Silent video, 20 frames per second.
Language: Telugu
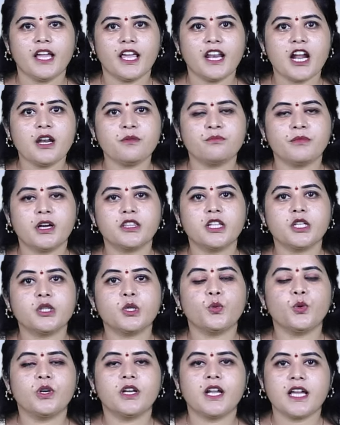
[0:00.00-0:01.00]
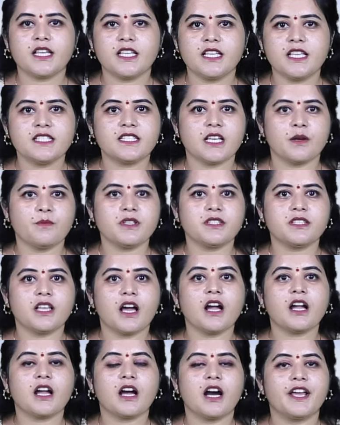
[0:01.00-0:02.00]
ఇరాన్ మద్దతు ఉన్న ఈ సంస్థ
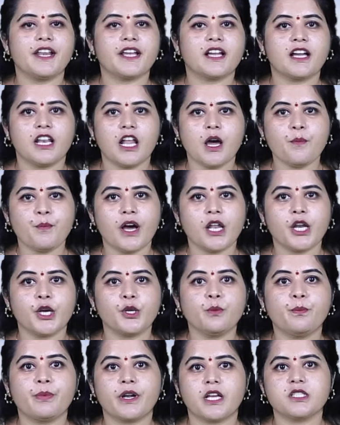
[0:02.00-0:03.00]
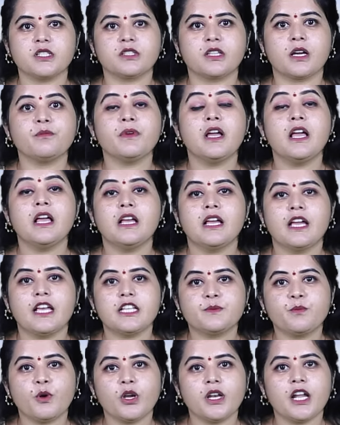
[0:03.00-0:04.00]
కార్యకలాపాలను ప్రస్తుతం
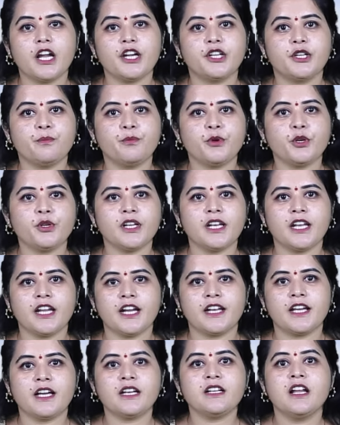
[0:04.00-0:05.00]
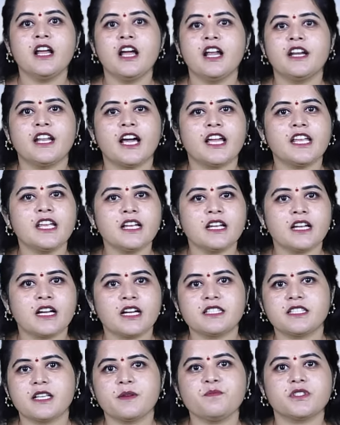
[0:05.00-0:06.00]
హెజ్బొల్లా డిప్యూటీ లీడర్ నయీం
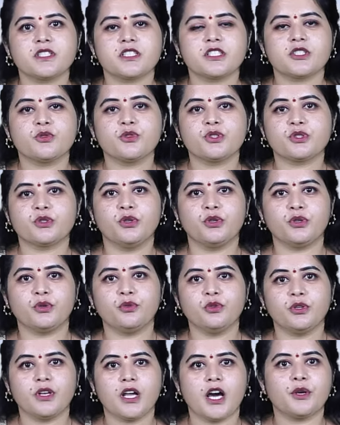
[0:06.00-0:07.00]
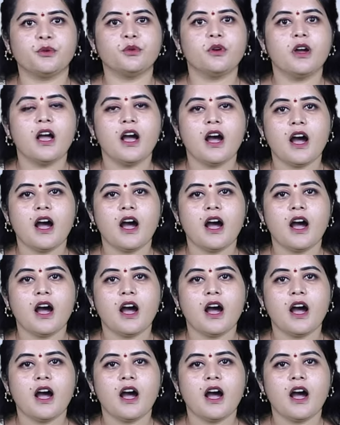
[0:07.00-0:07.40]
కసెమ్స్ చూసుకుంటారు పేర్కొంటూ ఉన్నారు